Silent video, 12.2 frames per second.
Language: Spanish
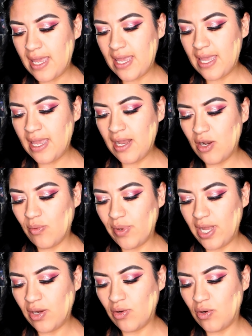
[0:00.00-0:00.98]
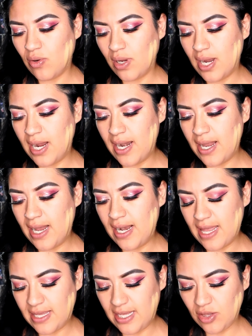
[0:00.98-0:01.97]
Y lo voy a colocar al
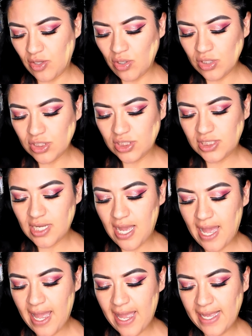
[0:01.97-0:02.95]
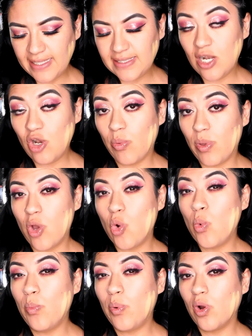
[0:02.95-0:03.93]
ladito. Ya este lo veo
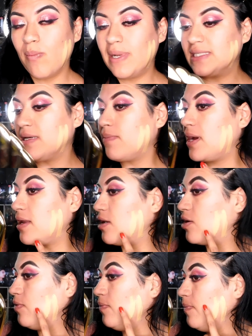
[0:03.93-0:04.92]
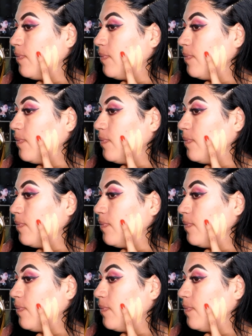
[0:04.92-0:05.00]
un poco más amarillo.